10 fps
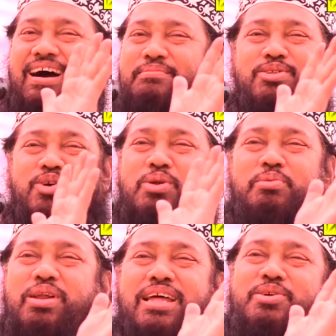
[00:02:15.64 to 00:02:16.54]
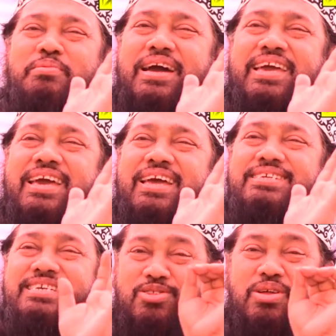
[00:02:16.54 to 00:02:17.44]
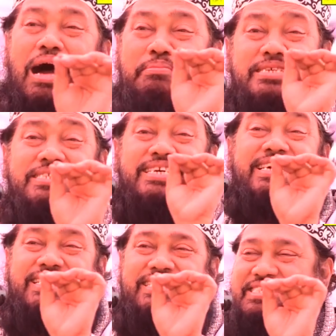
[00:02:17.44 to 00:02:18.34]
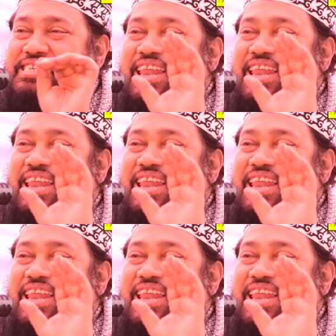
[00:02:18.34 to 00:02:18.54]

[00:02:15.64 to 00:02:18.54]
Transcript: আমি ধরবো না তোমাকে যেহেতু আমি শিখিয়ে দিচ্ছি